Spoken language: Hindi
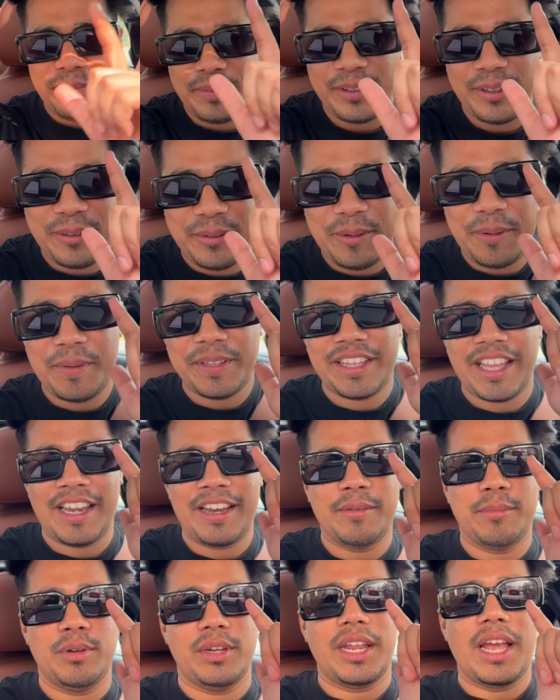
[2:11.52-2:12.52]
मैं तो तुम्हें
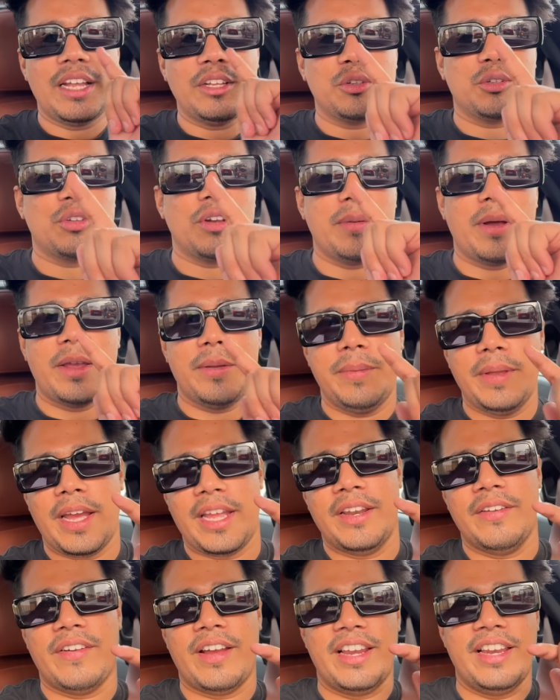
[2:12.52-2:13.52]
बताने भूल गया जुजुल भाई भी
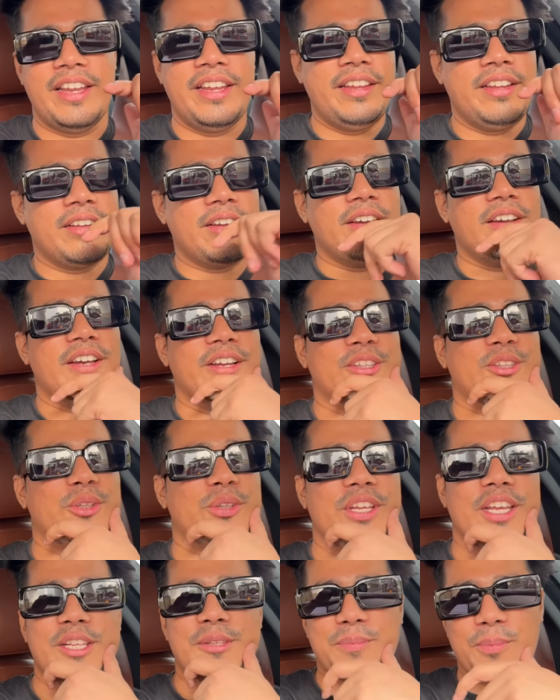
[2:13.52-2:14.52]
आने वाले हैं तो
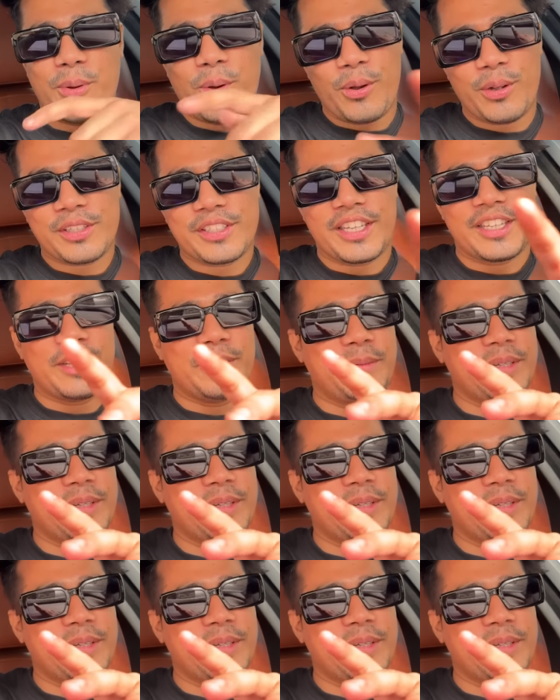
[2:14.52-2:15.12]
यस बहुत ज्यादा